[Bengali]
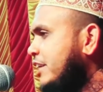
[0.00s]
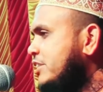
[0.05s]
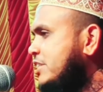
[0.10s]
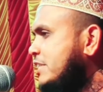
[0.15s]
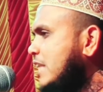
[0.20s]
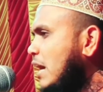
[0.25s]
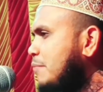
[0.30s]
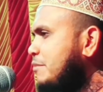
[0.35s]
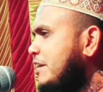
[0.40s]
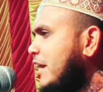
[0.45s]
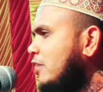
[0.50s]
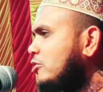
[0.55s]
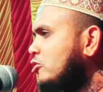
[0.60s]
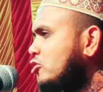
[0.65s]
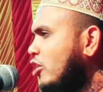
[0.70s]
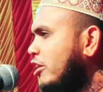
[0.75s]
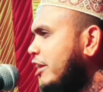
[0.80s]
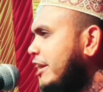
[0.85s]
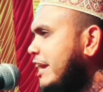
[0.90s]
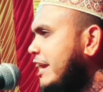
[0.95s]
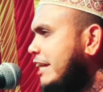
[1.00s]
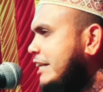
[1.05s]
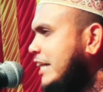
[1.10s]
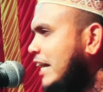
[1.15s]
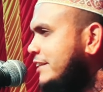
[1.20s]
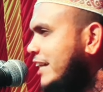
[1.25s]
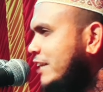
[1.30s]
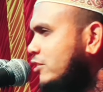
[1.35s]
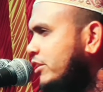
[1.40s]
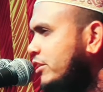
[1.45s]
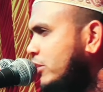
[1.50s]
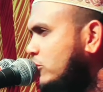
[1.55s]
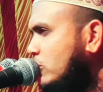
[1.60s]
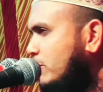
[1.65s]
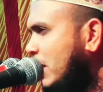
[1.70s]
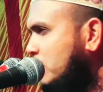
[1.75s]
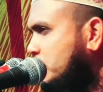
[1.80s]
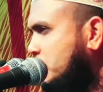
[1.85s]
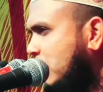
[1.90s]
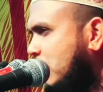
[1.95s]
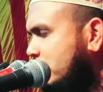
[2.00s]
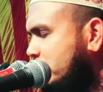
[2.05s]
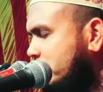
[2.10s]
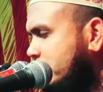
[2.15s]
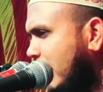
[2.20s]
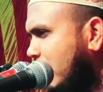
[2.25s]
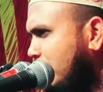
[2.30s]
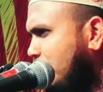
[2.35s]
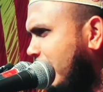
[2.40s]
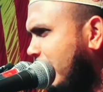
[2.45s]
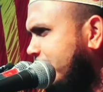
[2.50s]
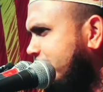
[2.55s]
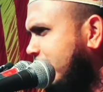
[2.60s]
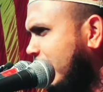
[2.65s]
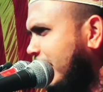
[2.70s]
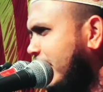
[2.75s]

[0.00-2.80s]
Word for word: ইসলামী আন্দোলনের কাজে যদি তোমার সন্তানময়